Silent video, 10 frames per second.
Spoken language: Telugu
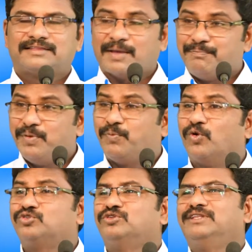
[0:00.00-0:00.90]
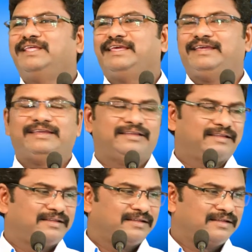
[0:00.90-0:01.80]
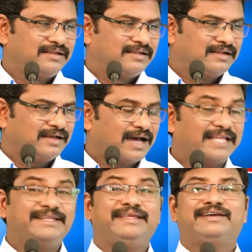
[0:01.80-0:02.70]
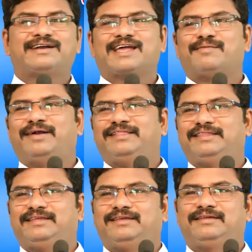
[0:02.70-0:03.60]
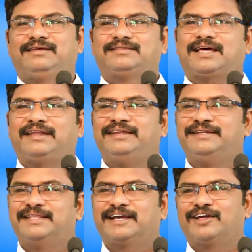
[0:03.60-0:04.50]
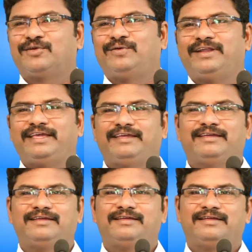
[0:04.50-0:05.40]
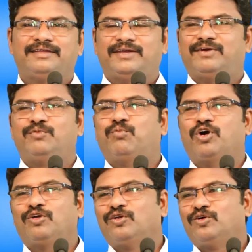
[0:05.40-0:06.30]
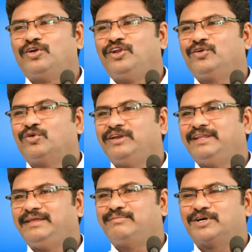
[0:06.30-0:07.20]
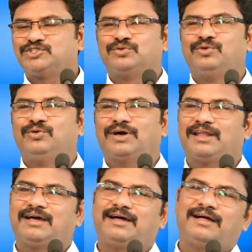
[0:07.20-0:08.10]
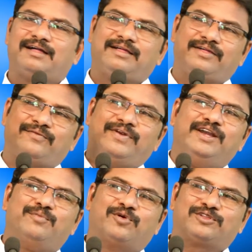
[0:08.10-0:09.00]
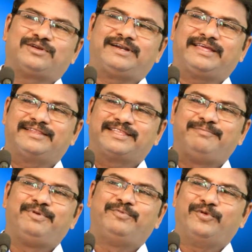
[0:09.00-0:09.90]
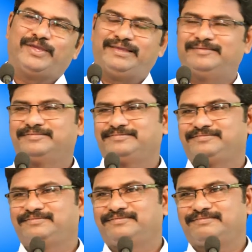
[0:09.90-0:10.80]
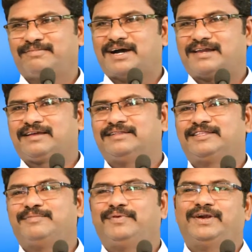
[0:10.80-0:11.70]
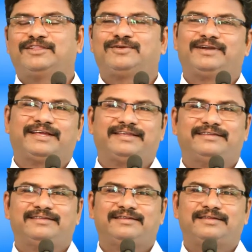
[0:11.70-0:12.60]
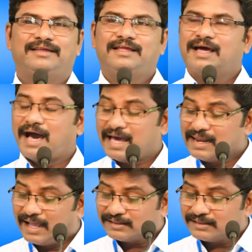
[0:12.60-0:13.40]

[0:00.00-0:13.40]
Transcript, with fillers: తప్పిపోతుంది అది నీకు కనబడింది తన ఇంటి దగ్గర నుండి ఏమంటే పొలంలో నుండి కొన్ని పశువులు అలా వెళ్ళిపోతుంటాయి తప్పిపోయి మార్గం తప్పి వెళుతుంటాయి అలా